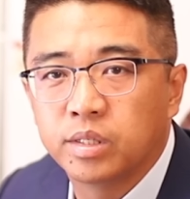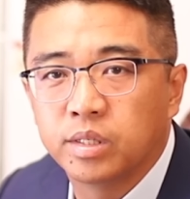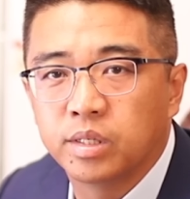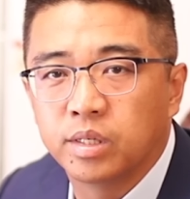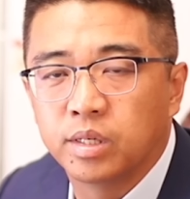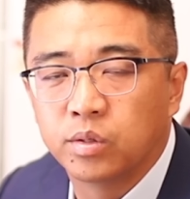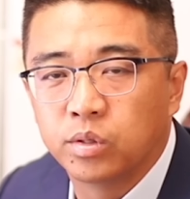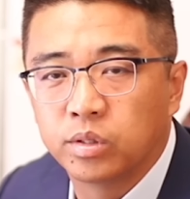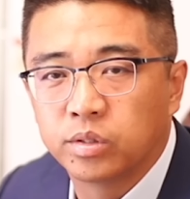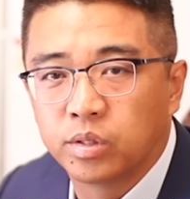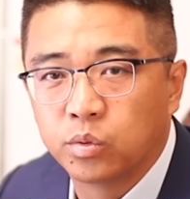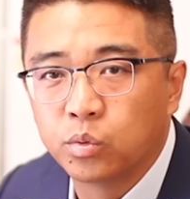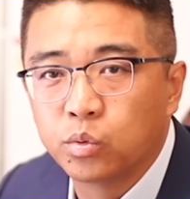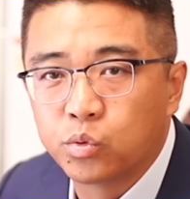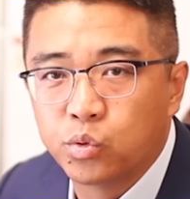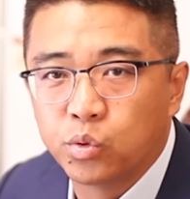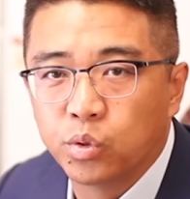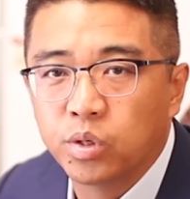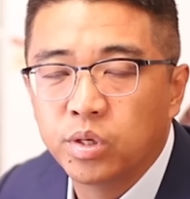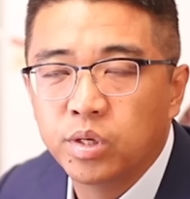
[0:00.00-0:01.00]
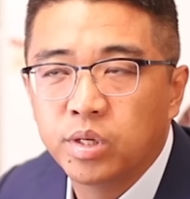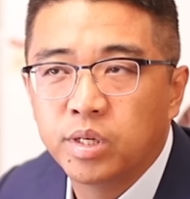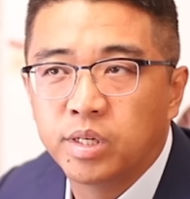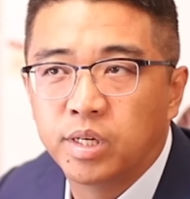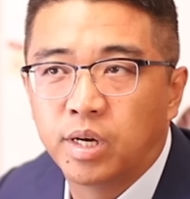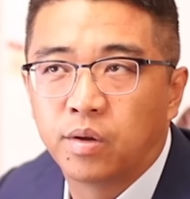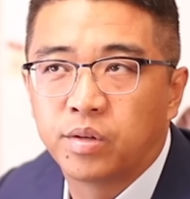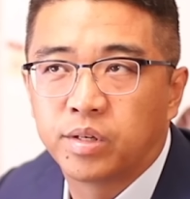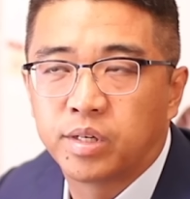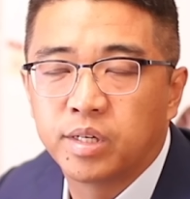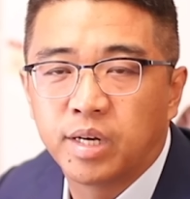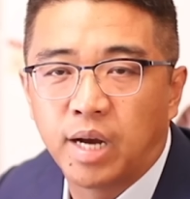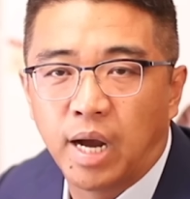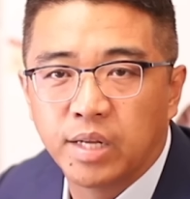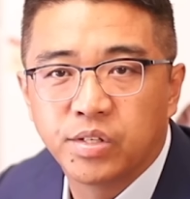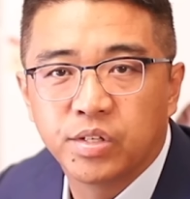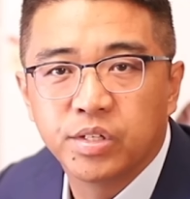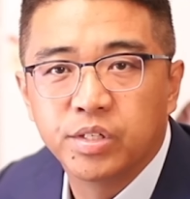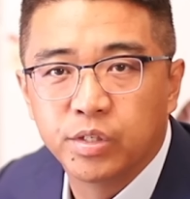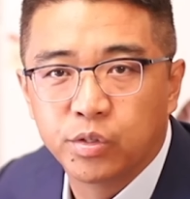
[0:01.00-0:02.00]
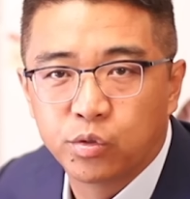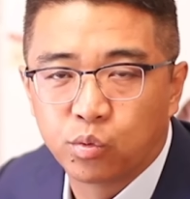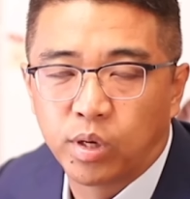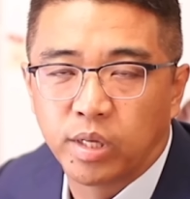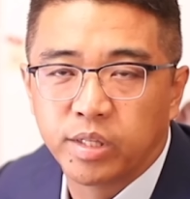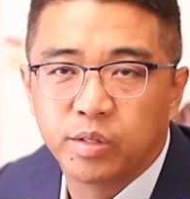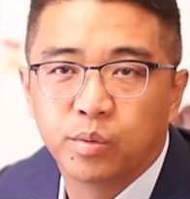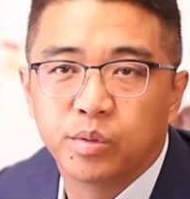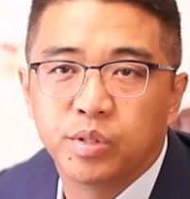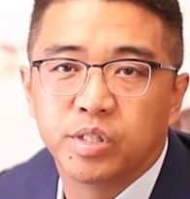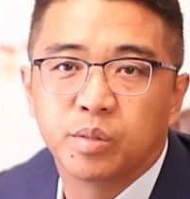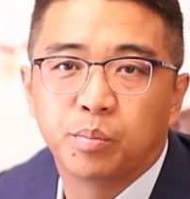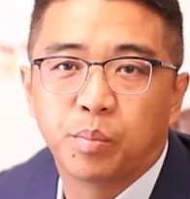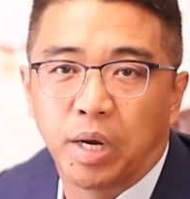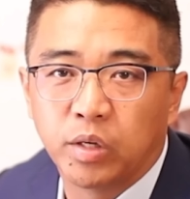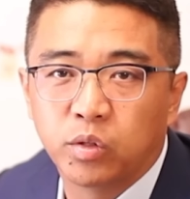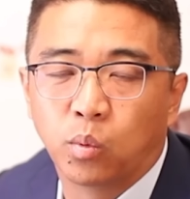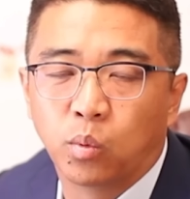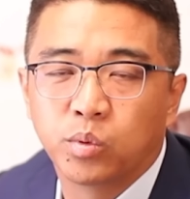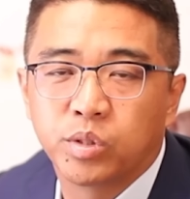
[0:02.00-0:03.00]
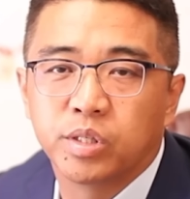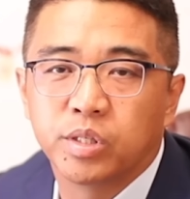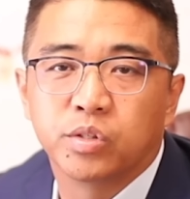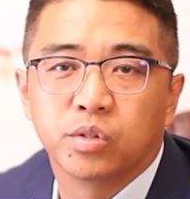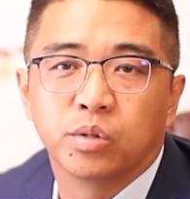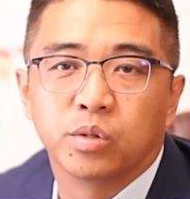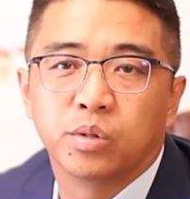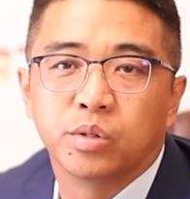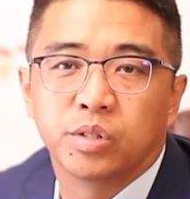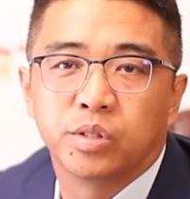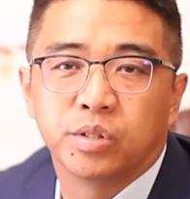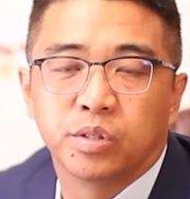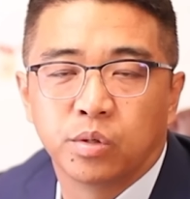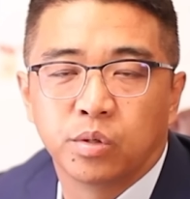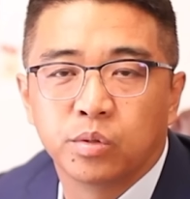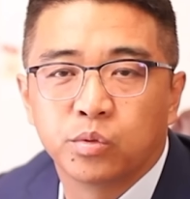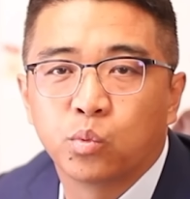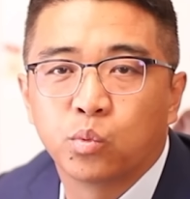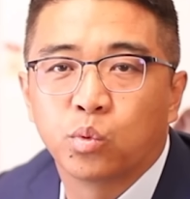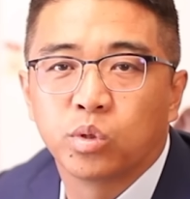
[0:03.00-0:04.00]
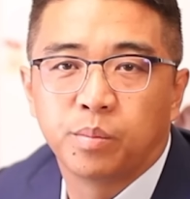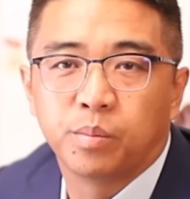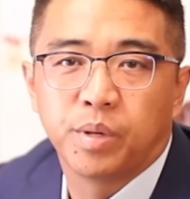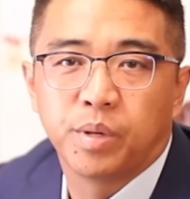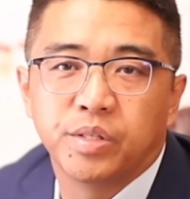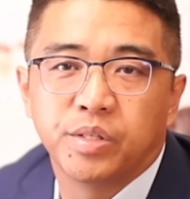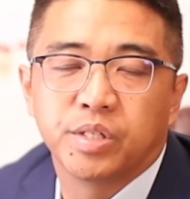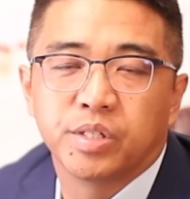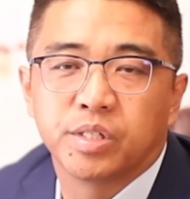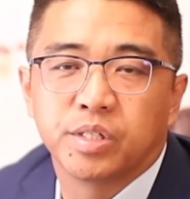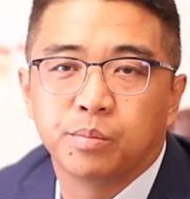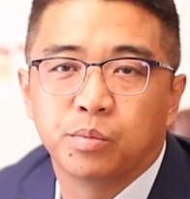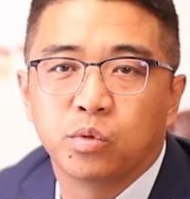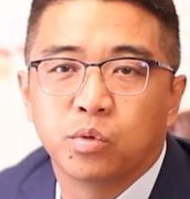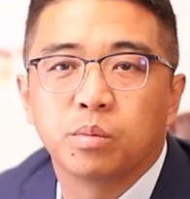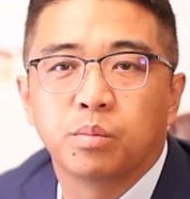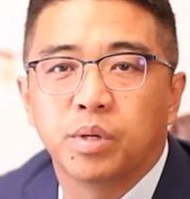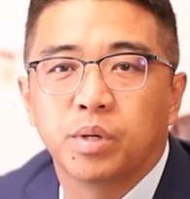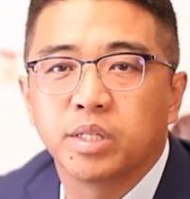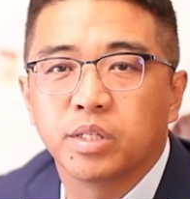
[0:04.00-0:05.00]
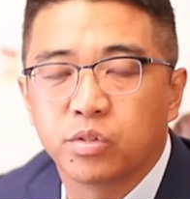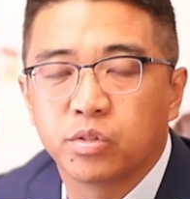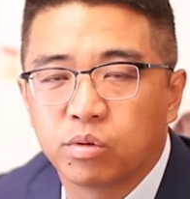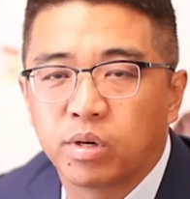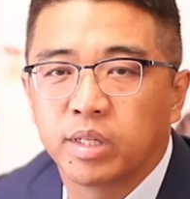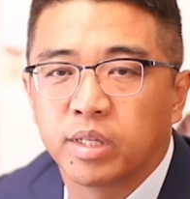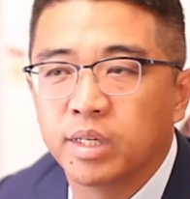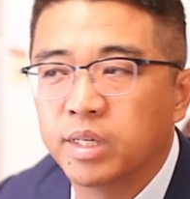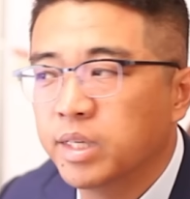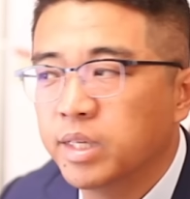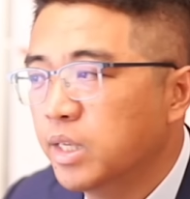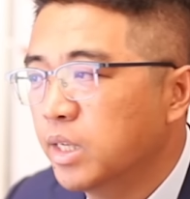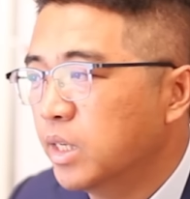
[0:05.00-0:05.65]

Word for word: 呃的录取，然后呢跟孩子一起出来，因为你是陪同，这个时候时候中国的境是不会不让你出来的。